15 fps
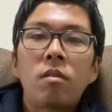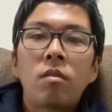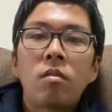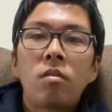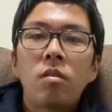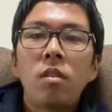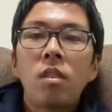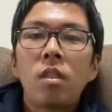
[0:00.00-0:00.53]

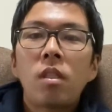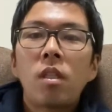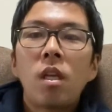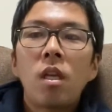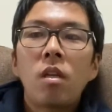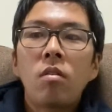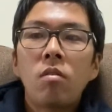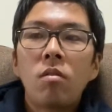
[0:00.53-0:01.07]

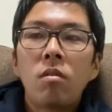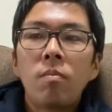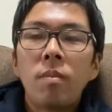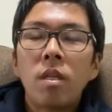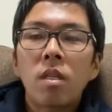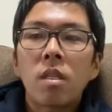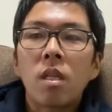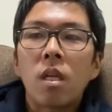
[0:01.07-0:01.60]
Twitter の
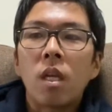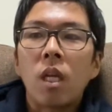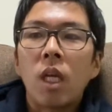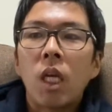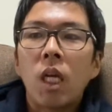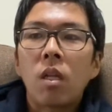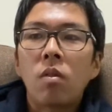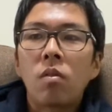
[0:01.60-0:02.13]
皆さん、
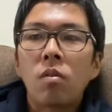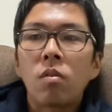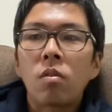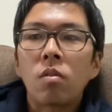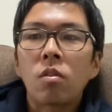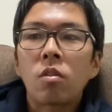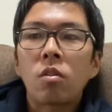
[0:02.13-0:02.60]
あの、